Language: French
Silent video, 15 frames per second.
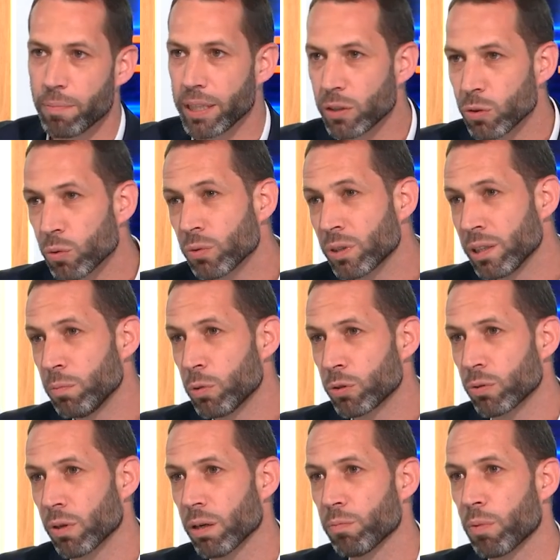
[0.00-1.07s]
mais ils ont aussi
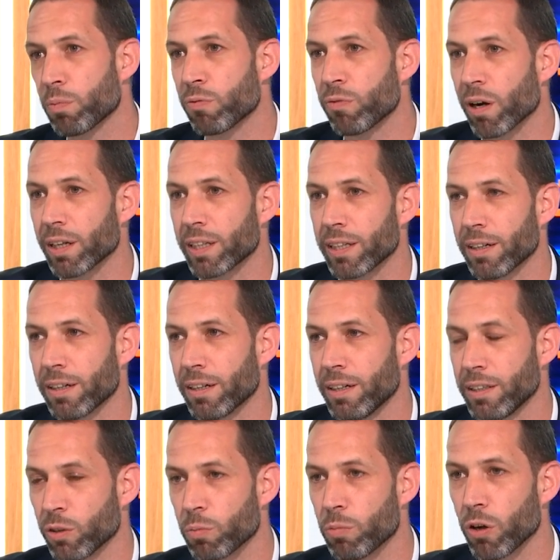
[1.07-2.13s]
besoin pour pouvoir les,
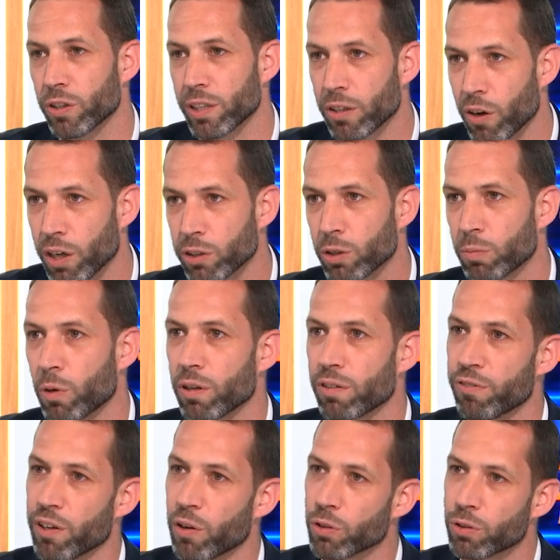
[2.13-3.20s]
euh, les onboarder correctement
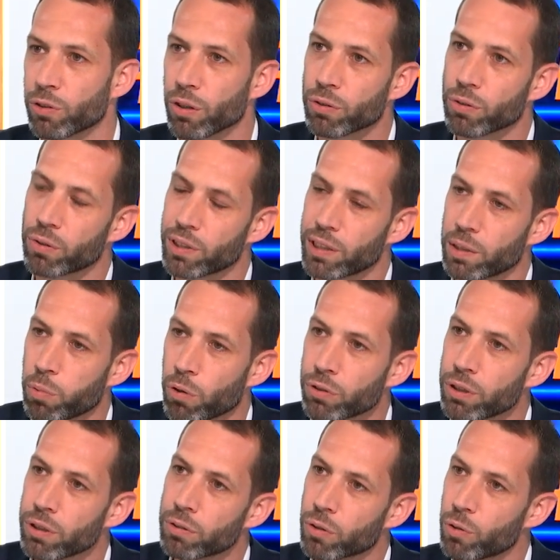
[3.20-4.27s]
et faire en sorte qu'on ait des
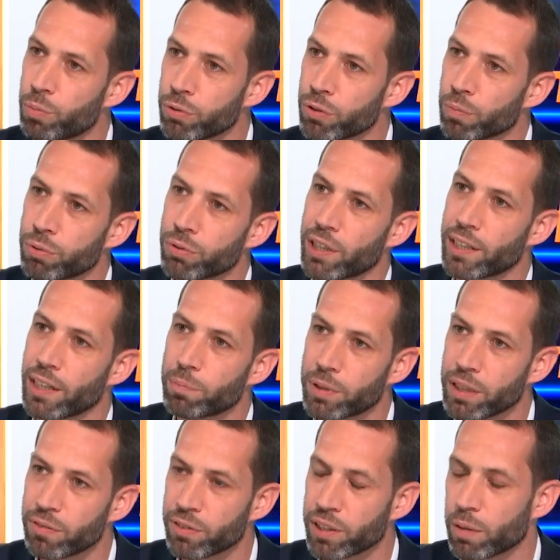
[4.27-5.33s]
produits qui soient de plus en plus
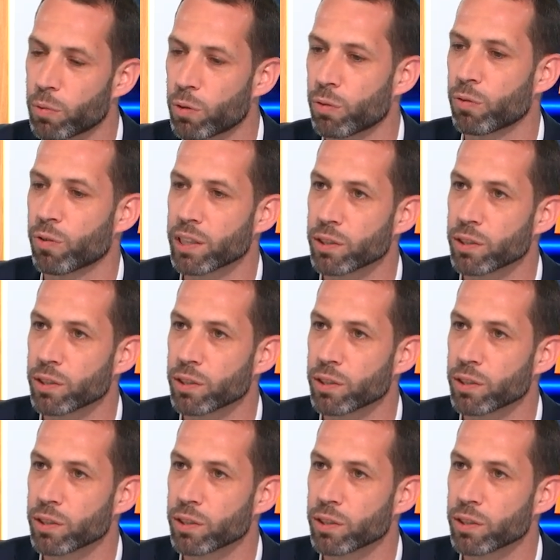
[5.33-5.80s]
adapter finalement aux